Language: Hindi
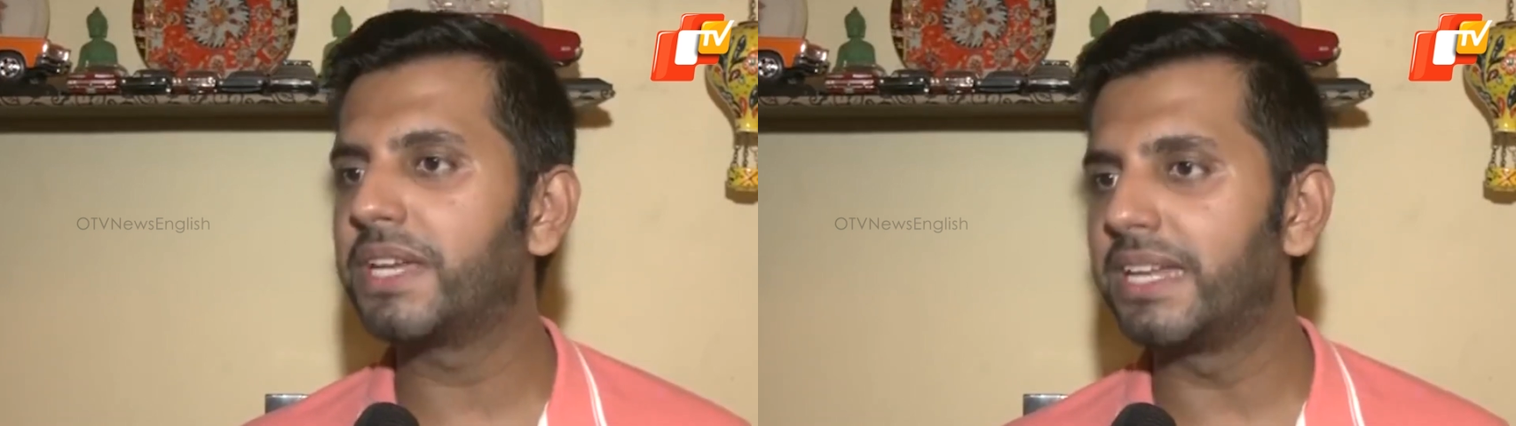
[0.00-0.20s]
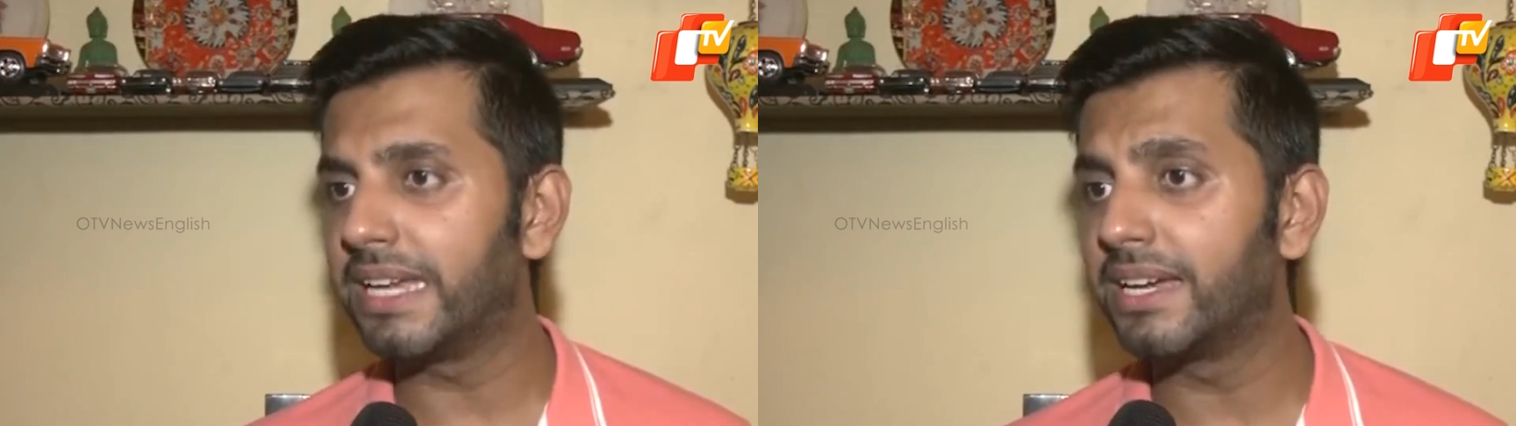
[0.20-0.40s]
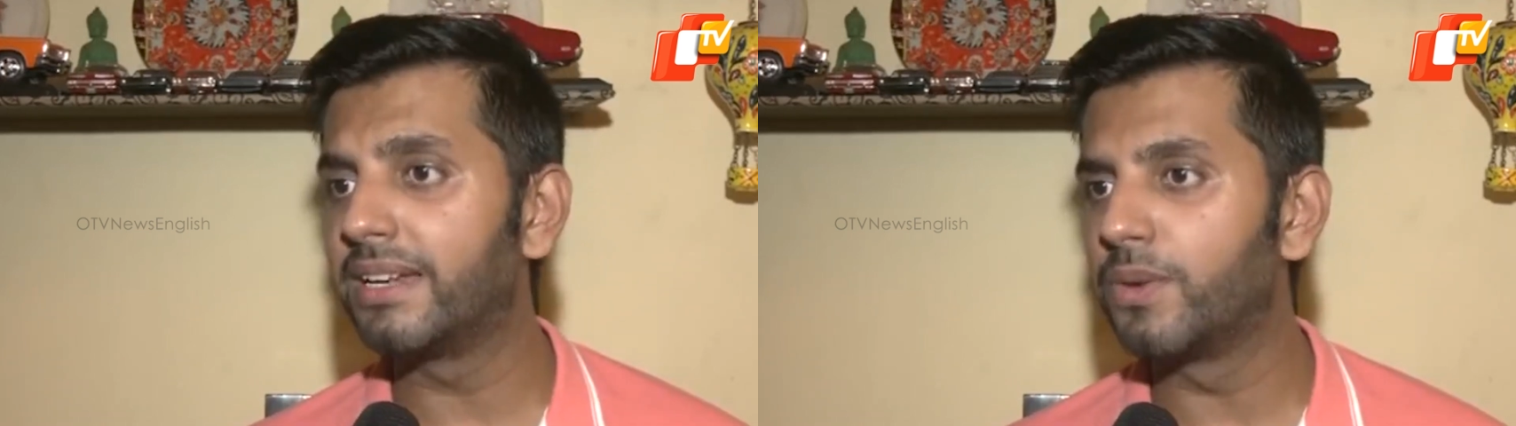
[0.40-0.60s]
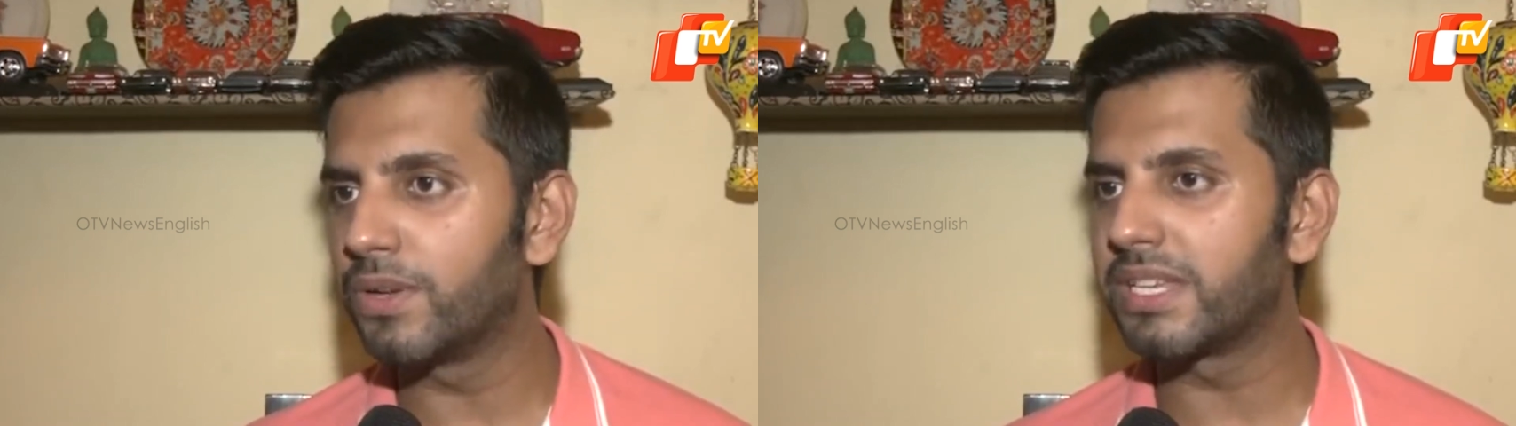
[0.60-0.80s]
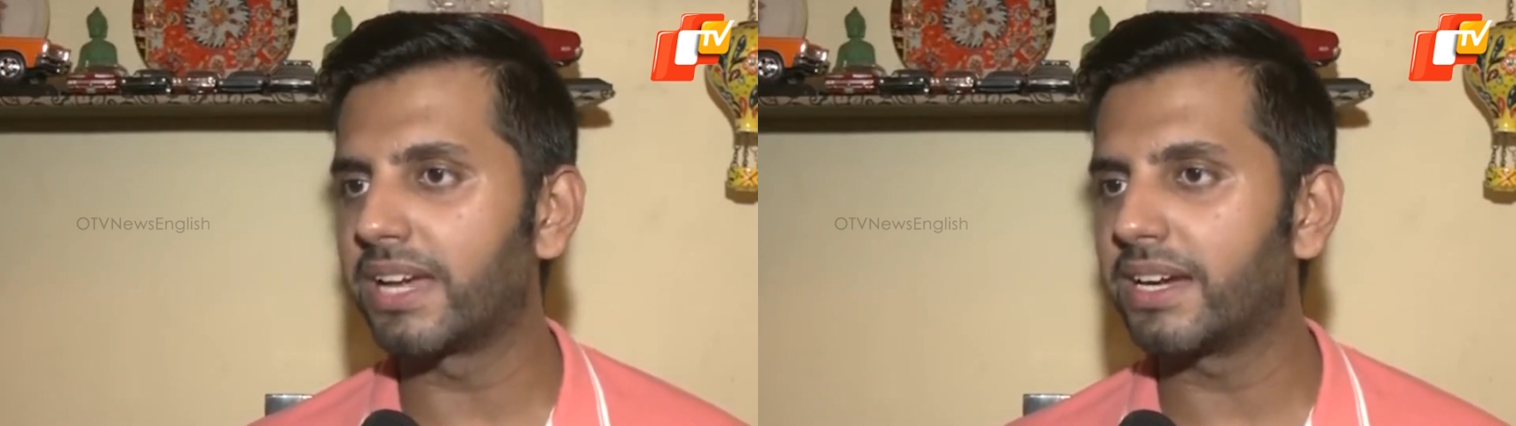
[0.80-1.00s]
जब ये लीगल
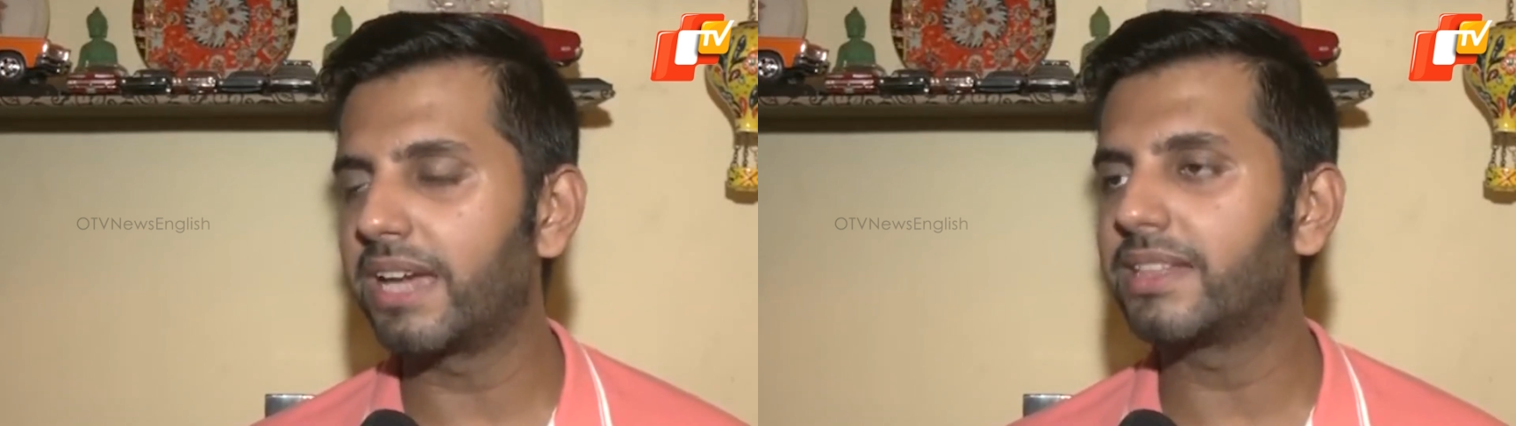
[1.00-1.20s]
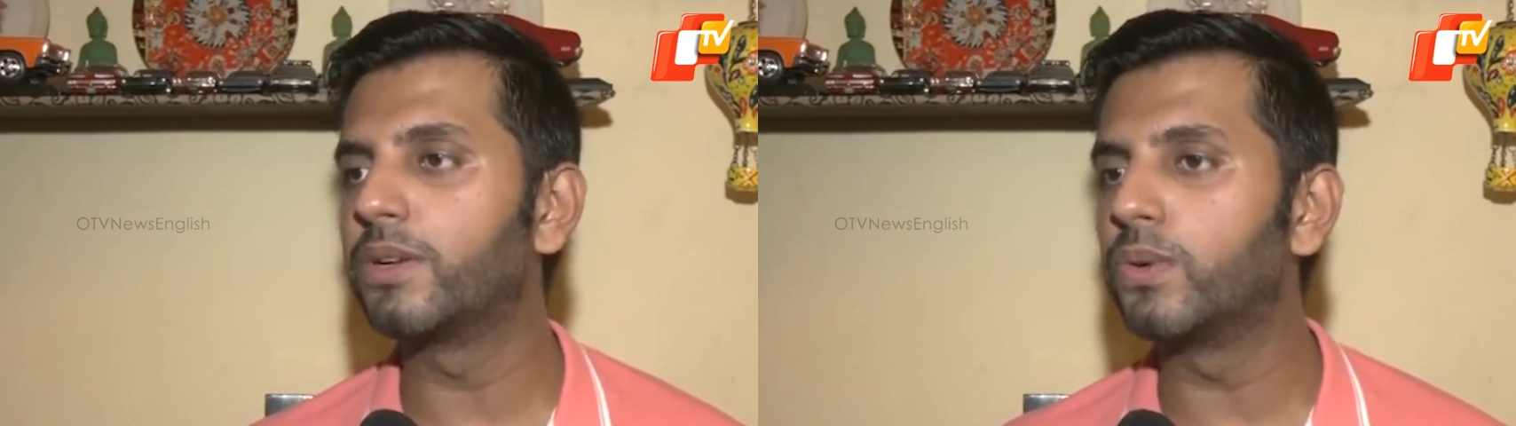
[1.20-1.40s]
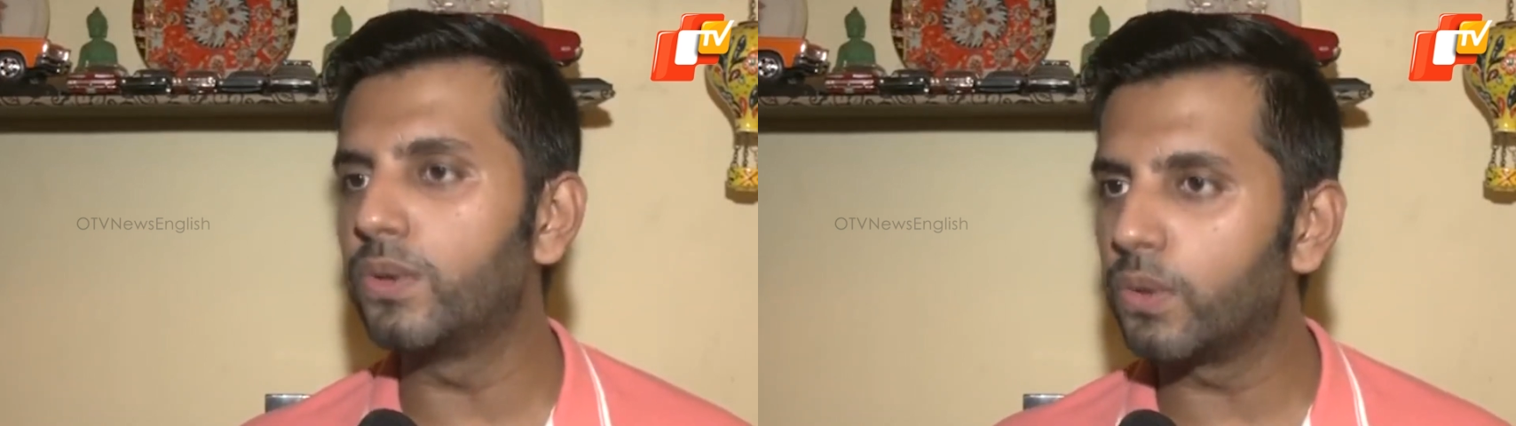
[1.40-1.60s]
हो जाएगा आई थिंक